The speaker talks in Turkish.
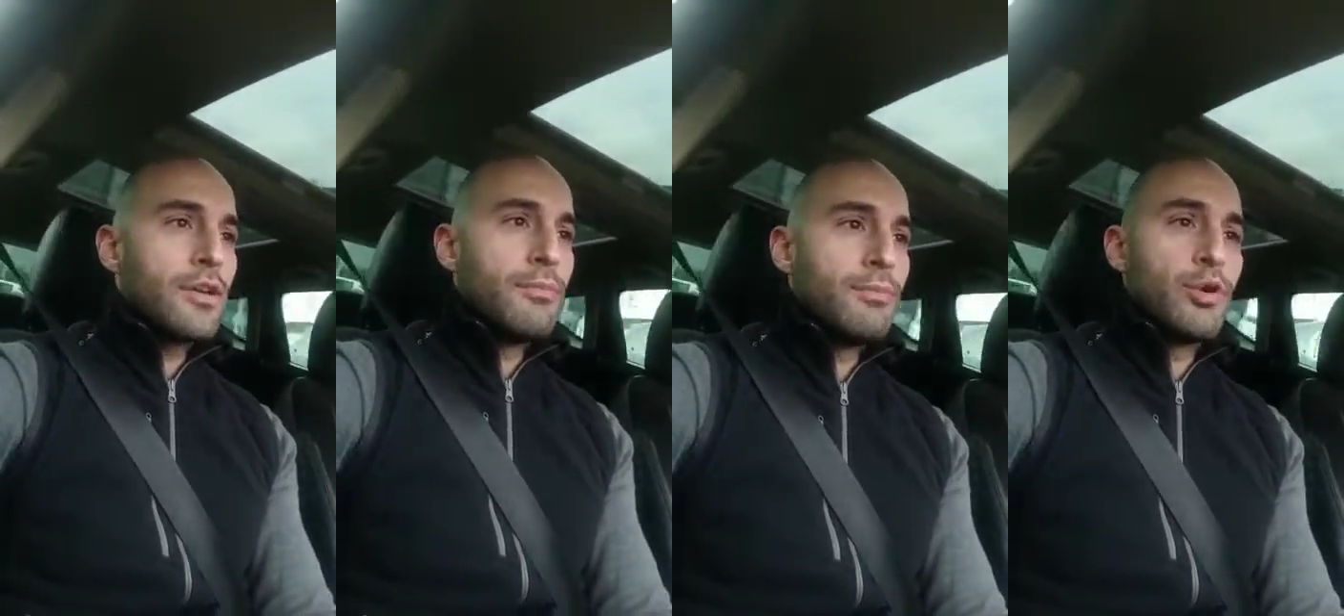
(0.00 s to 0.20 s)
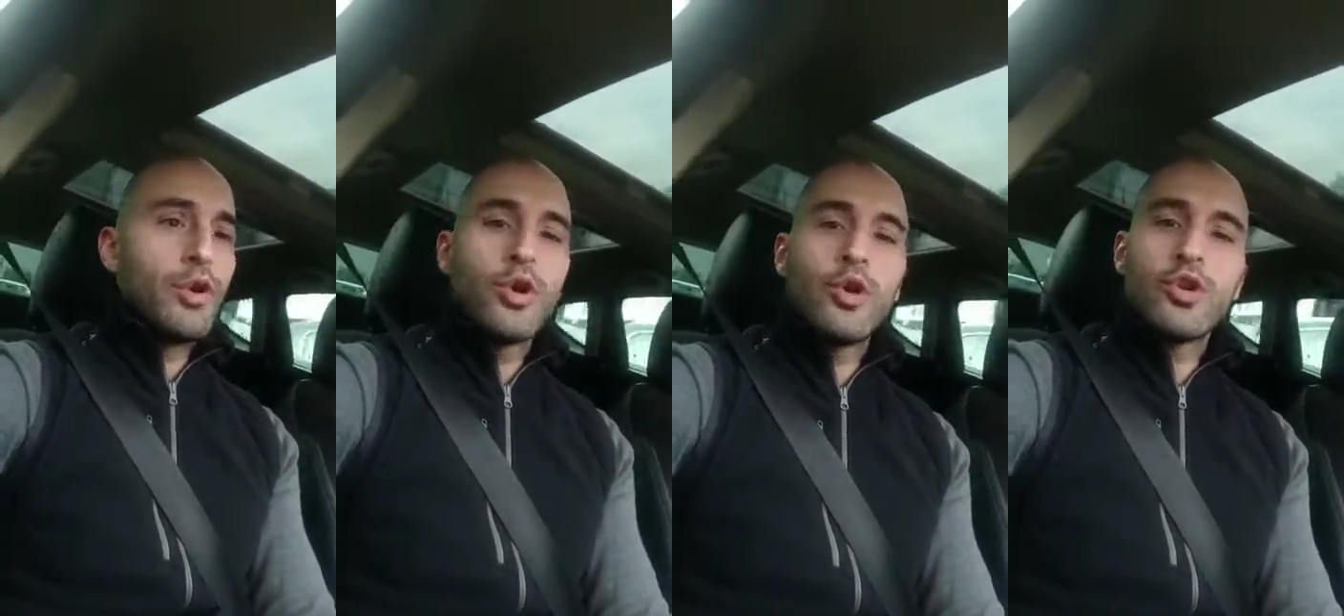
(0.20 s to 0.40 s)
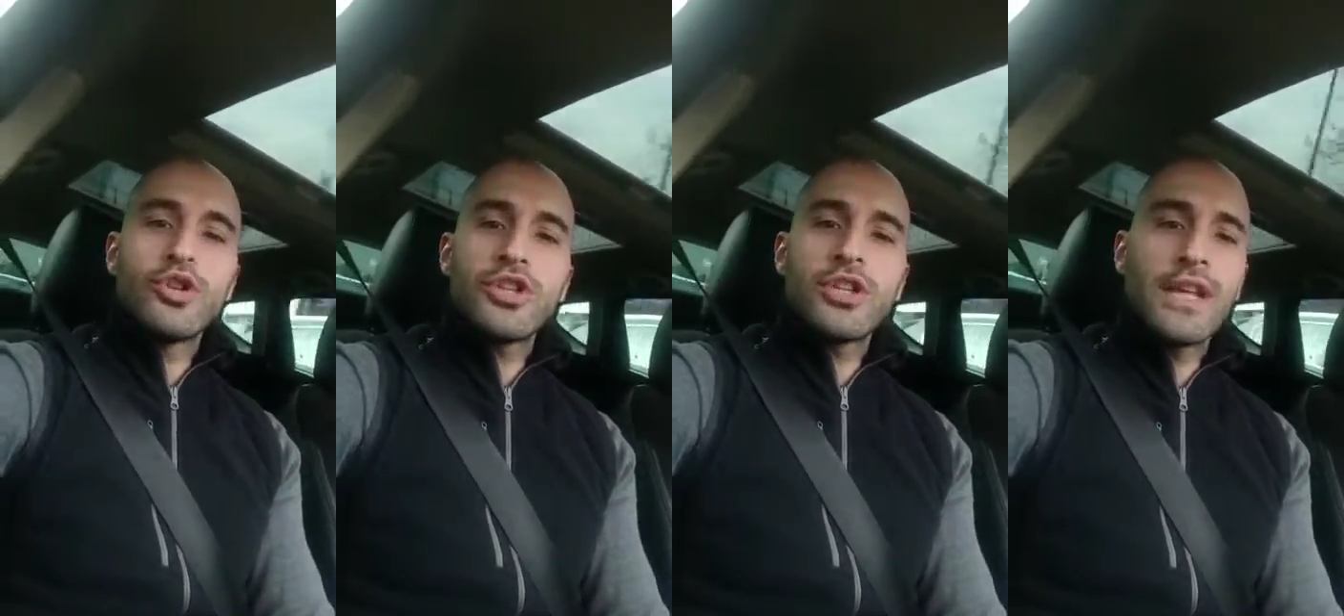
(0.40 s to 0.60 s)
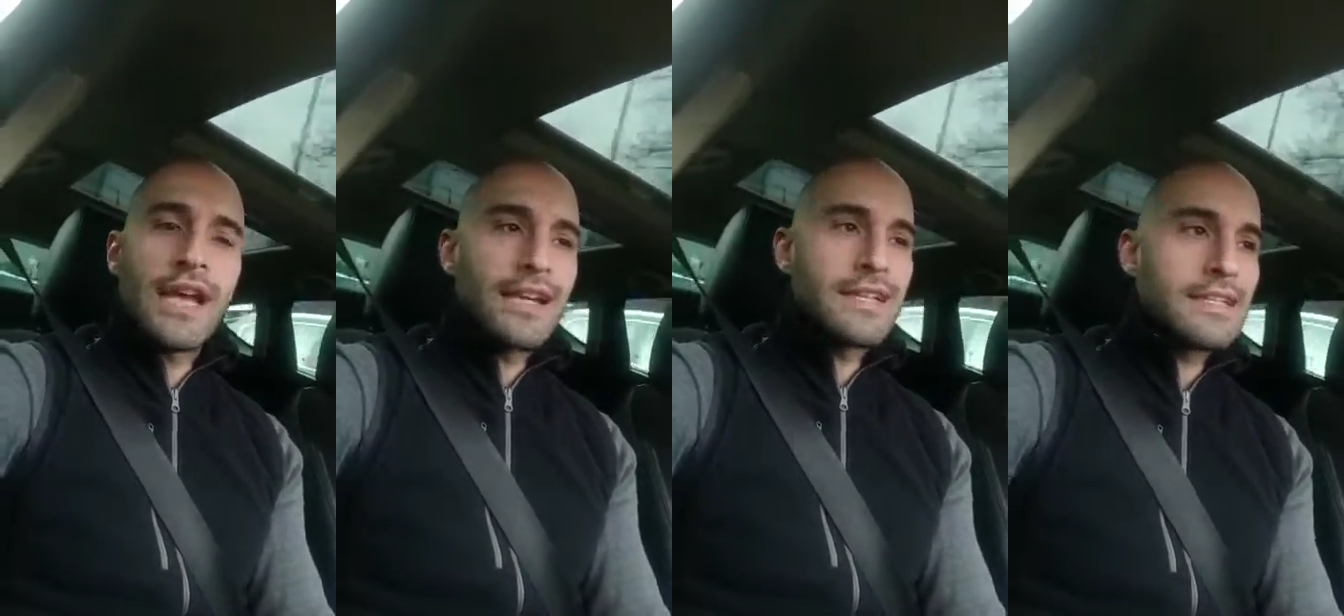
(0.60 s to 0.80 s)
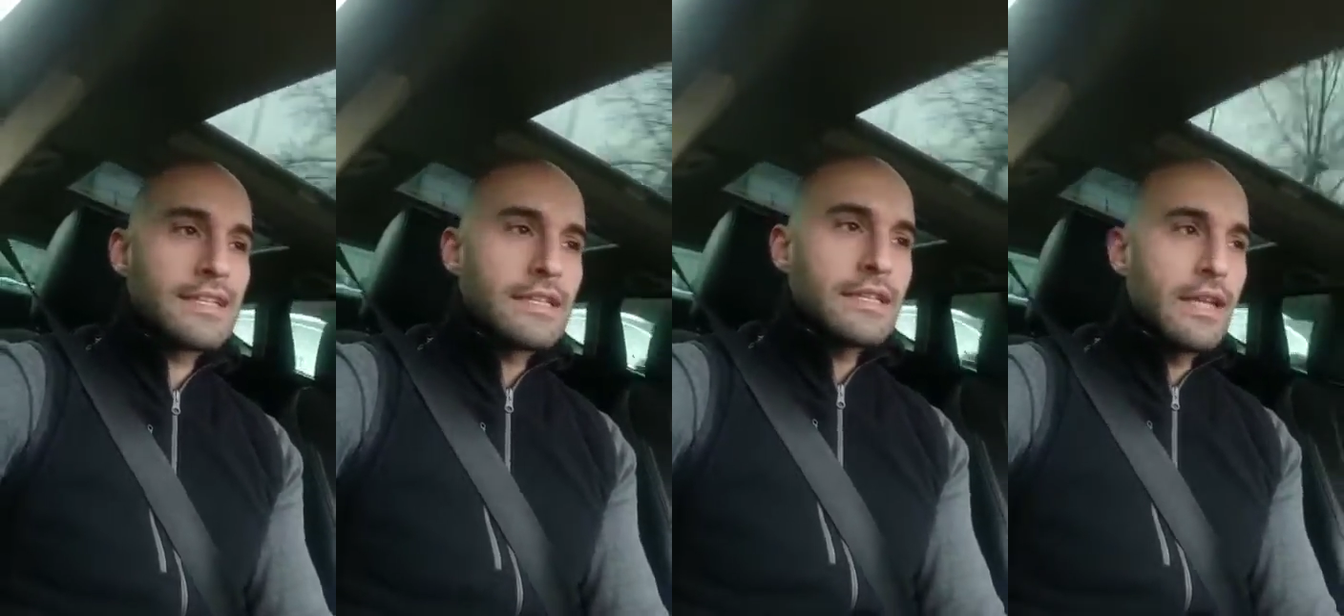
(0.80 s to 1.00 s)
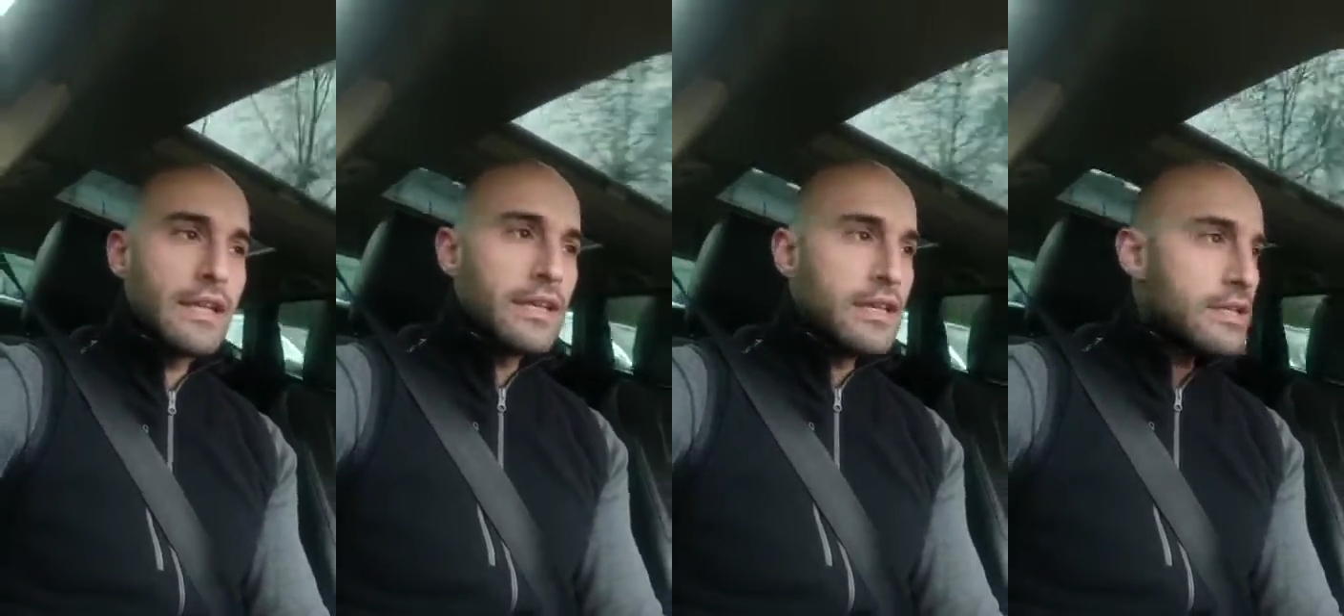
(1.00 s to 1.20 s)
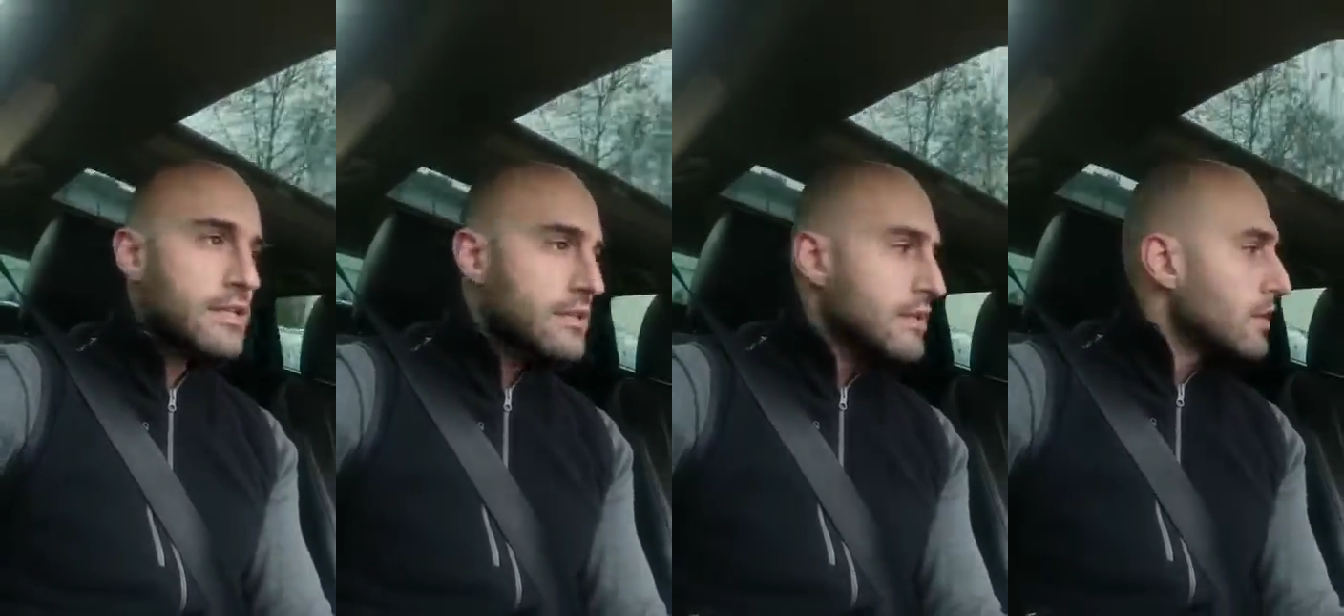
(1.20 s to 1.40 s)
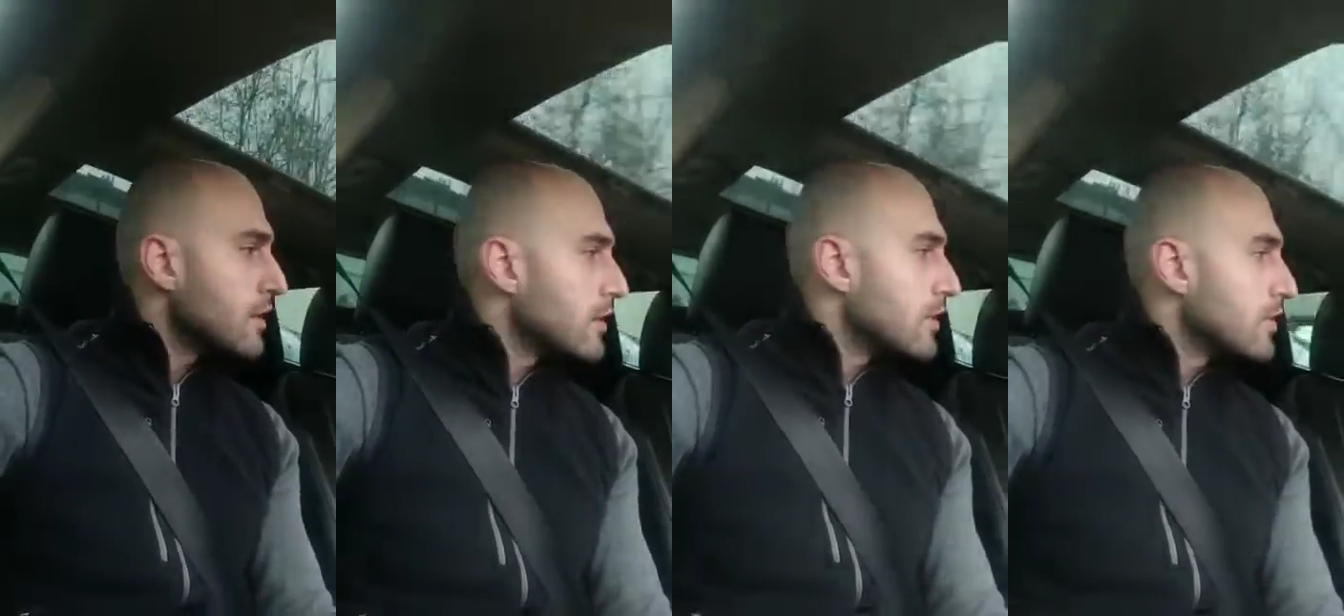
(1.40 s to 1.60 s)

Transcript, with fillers: biyoloji dersindeyiz.